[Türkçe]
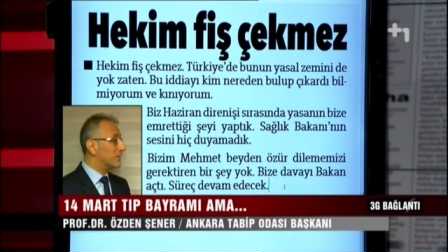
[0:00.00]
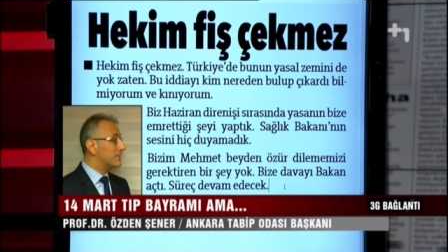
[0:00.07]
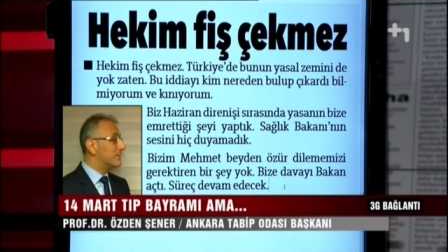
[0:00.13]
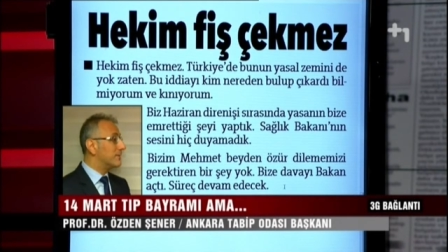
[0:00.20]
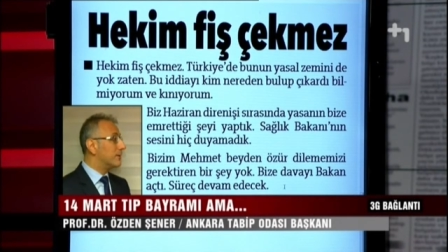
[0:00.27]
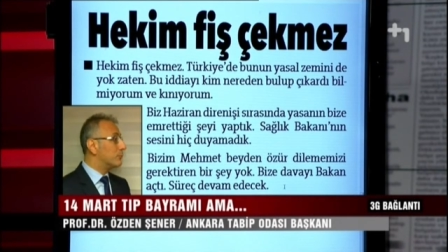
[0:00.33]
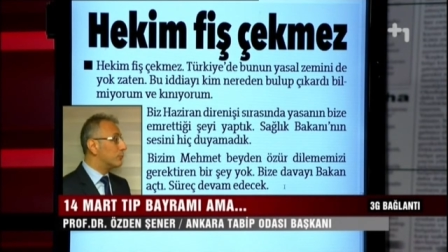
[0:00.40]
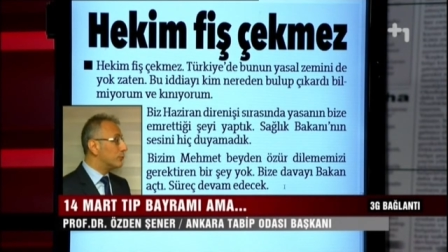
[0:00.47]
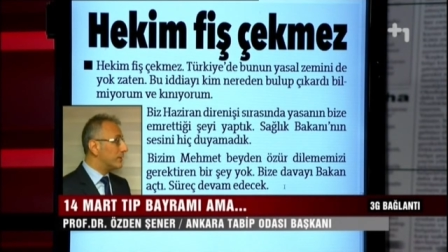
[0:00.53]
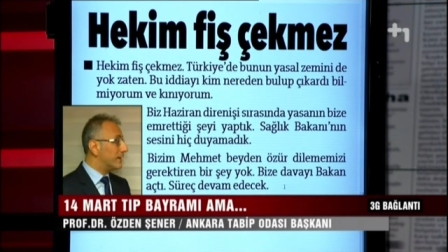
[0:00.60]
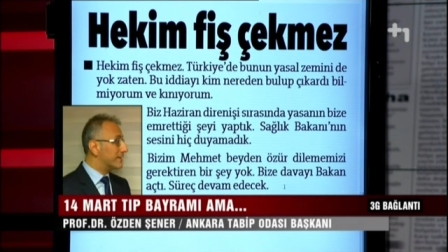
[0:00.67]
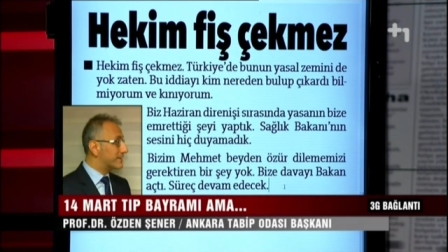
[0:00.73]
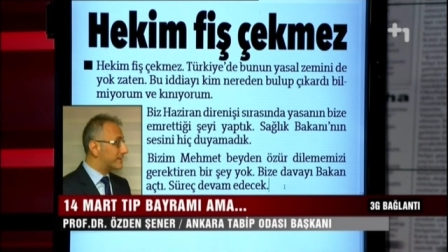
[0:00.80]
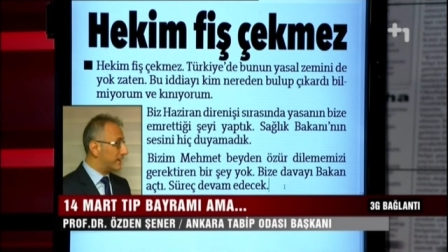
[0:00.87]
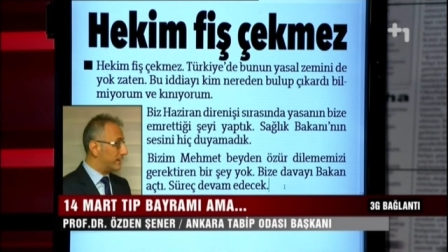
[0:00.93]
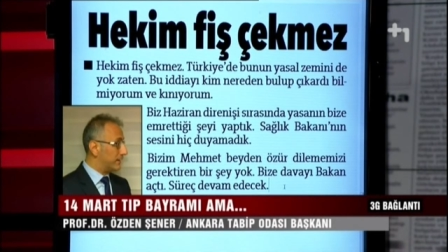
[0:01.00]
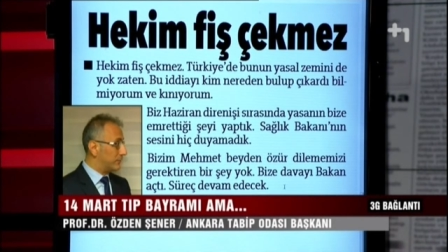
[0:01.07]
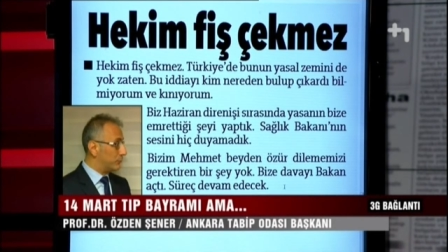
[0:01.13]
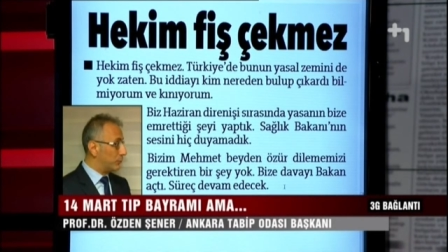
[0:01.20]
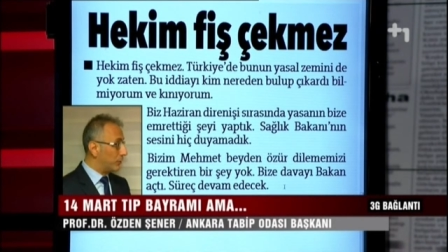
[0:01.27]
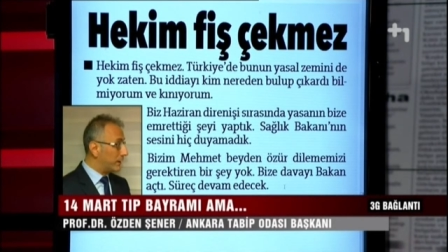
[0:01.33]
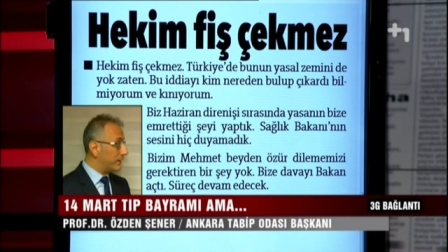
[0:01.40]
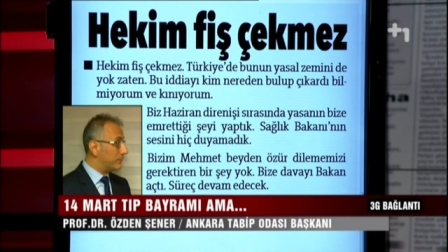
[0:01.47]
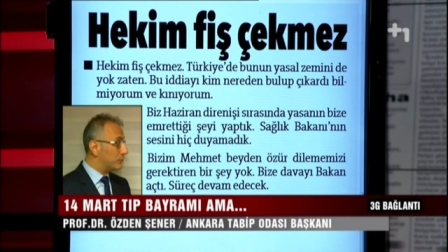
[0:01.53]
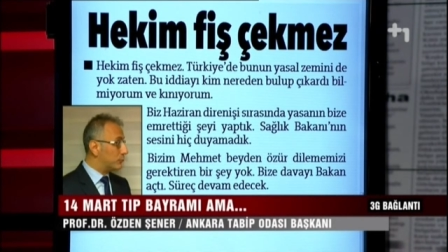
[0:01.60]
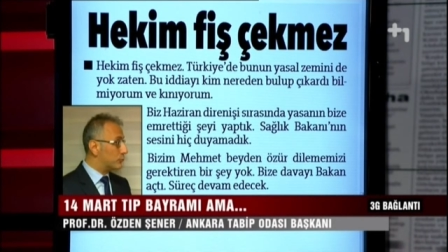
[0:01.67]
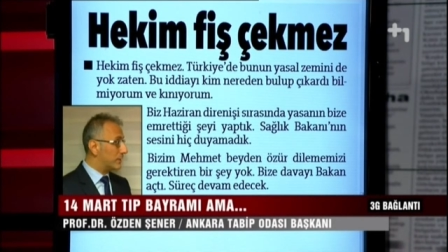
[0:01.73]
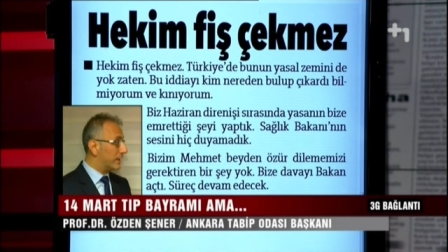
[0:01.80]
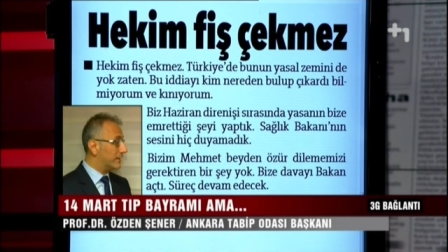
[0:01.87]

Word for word: Dolayısıyla bu yasa böyle